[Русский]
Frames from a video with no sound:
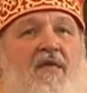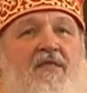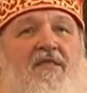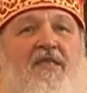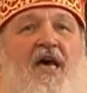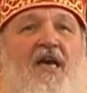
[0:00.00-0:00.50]

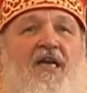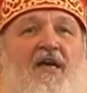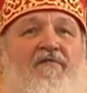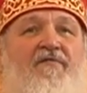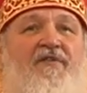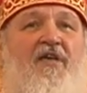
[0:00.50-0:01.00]

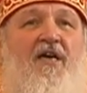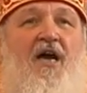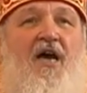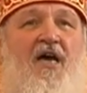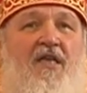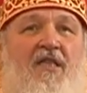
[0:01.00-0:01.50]
Церковь
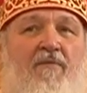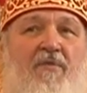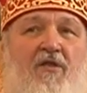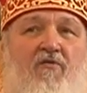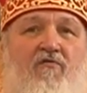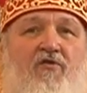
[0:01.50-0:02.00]
взирает на
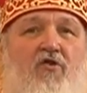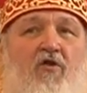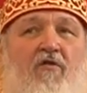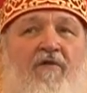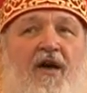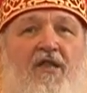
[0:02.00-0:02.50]

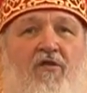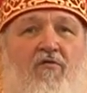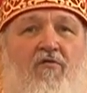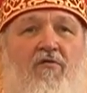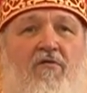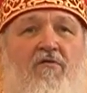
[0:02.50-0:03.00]
минувшую
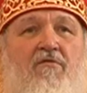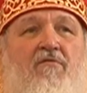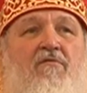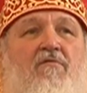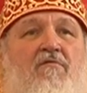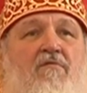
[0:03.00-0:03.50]
войну
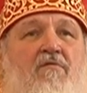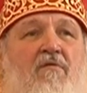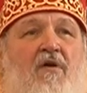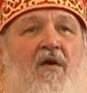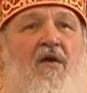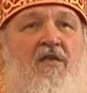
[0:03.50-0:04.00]

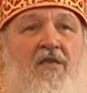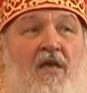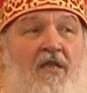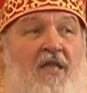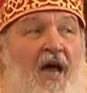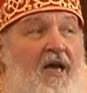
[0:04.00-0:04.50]

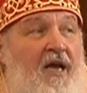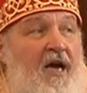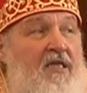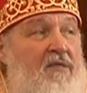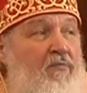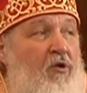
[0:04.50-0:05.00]
не так,
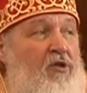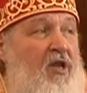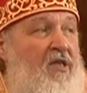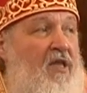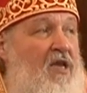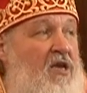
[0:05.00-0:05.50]
как
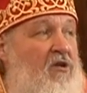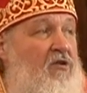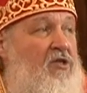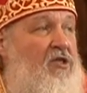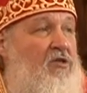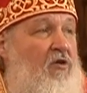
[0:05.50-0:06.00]
смотрят на
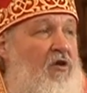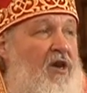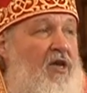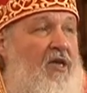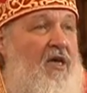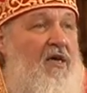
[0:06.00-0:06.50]
нее
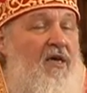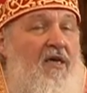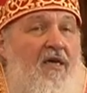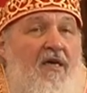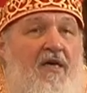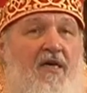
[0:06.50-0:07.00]
историки
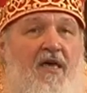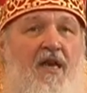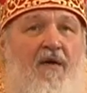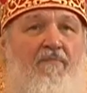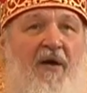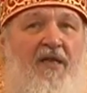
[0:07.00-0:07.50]

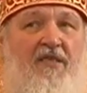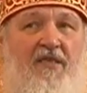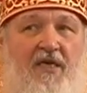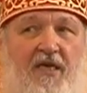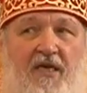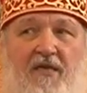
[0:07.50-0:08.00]
или
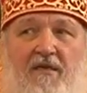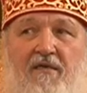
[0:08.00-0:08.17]
политики.